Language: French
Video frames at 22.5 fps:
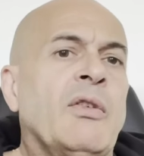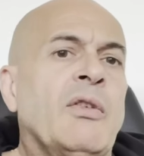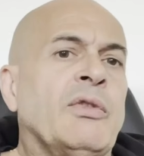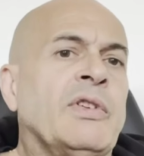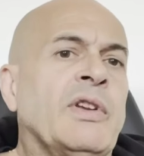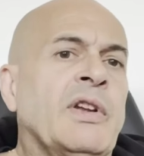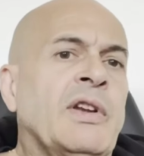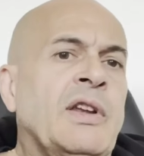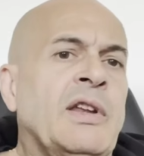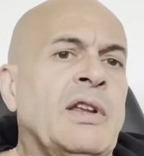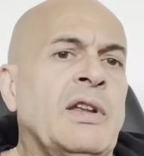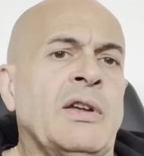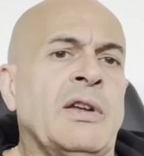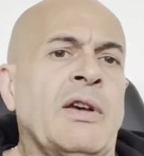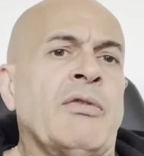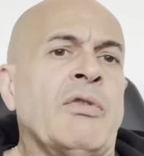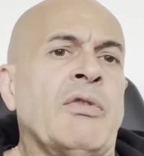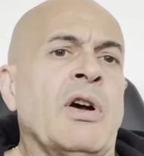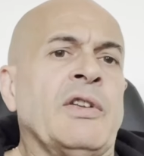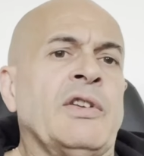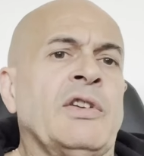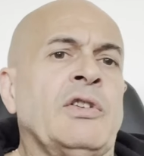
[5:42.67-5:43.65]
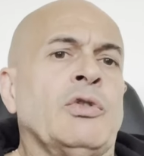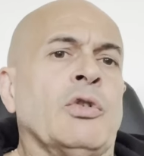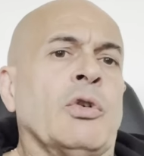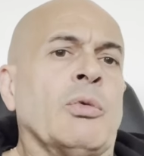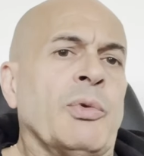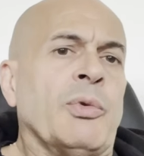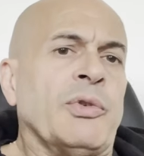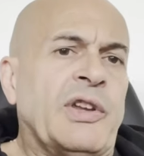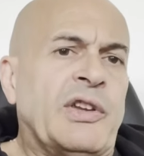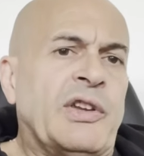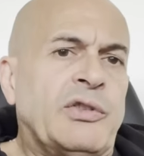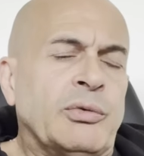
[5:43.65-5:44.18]
vous allez avoir des
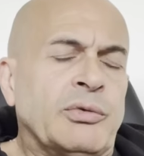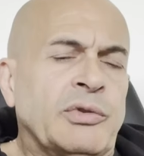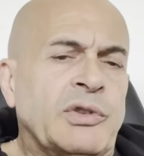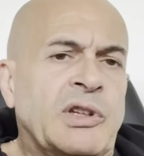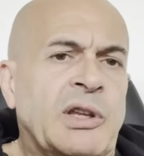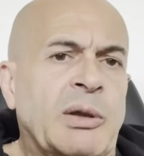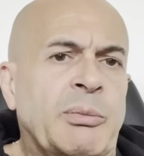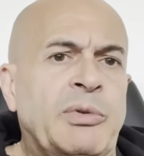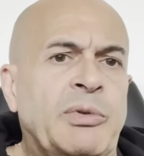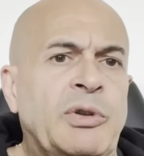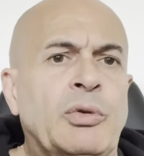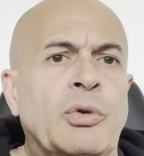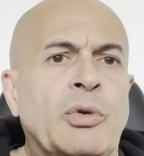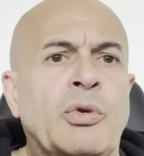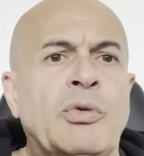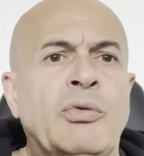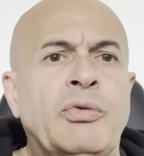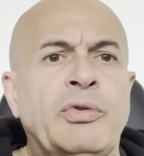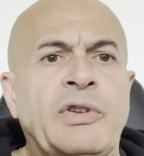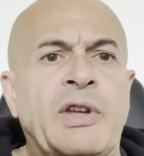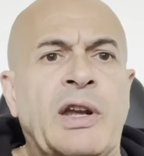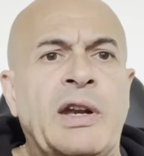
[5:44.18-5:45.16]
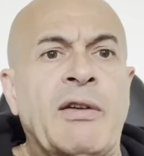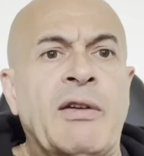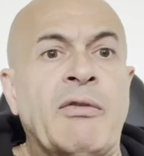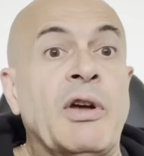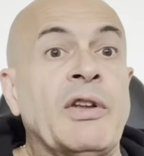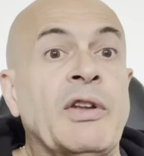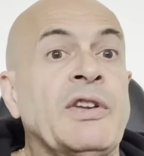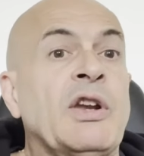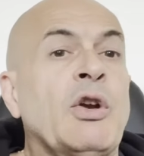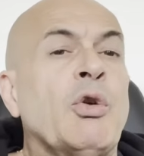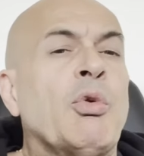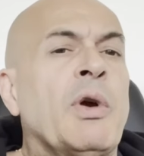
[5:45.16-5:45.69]
augmentations de capitaux, vous allez
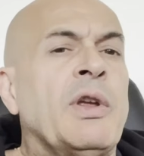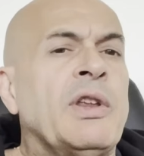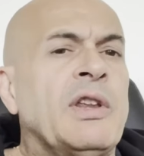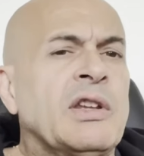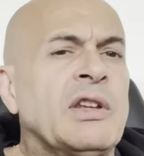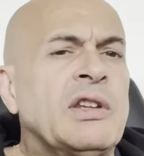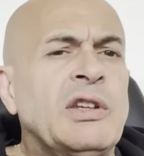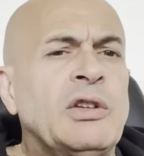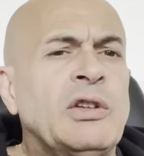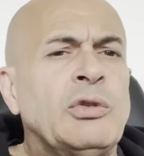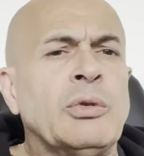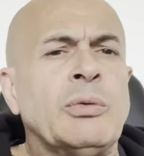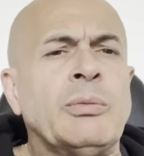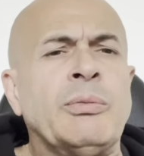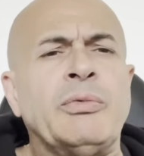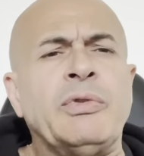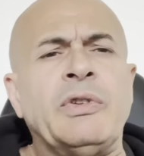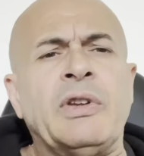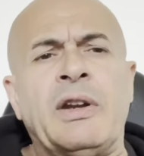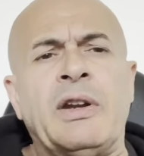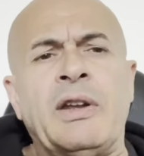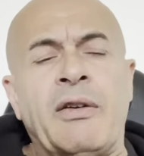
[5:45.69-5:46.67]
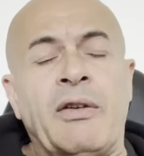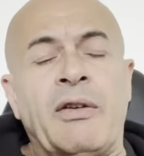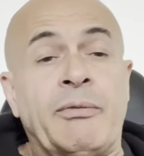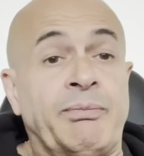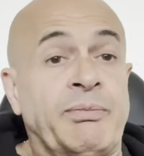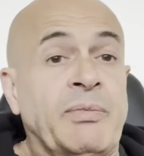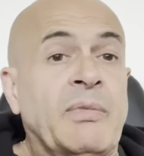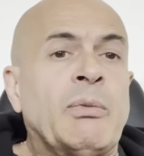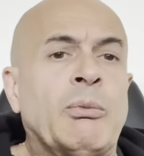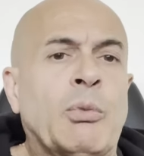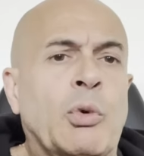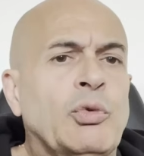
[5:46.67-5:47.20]
avoir des loyers qui tombent, vous allez
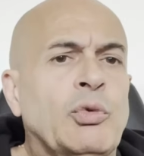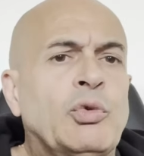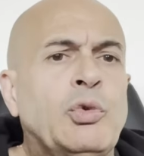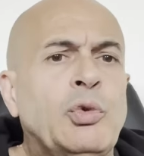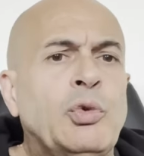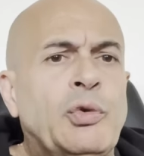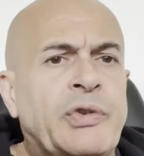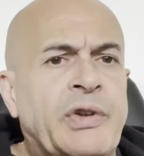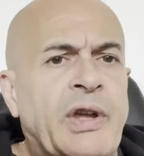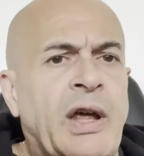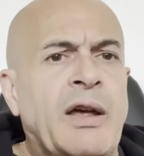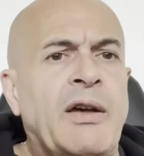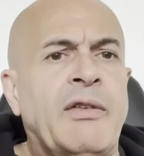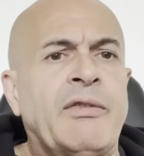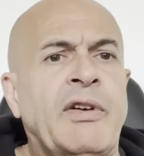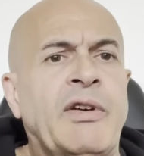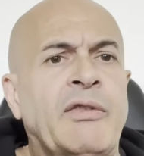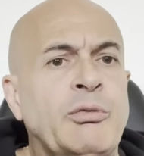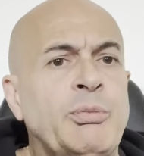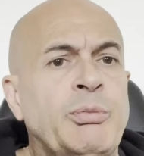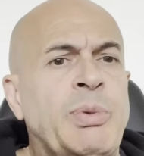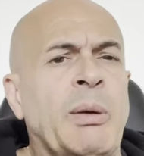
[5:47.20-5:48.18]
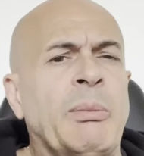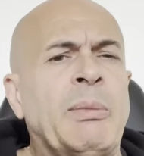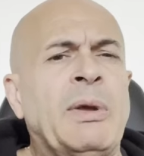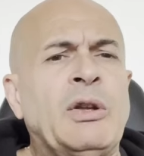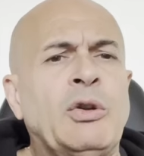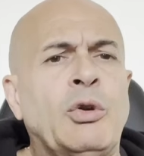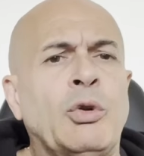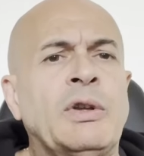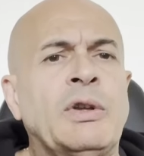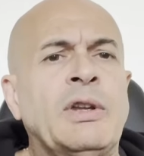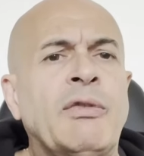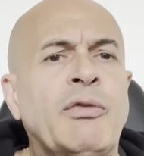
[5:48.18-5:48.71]
tout ça va vous
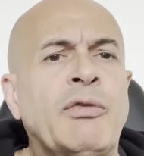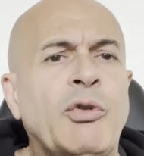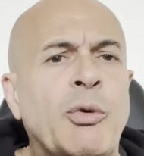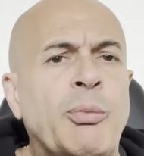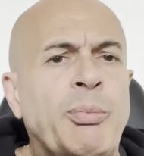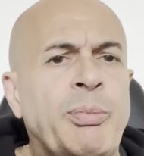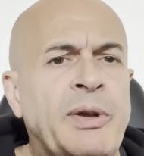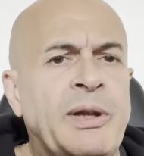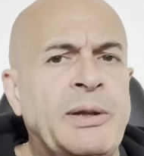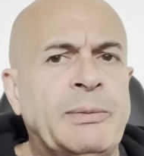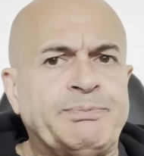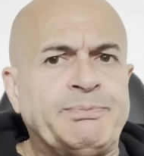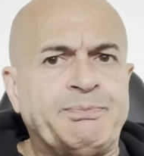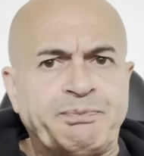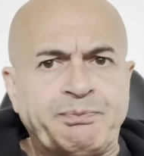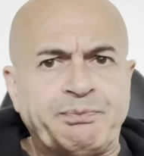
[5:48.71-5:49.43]
permettre de développer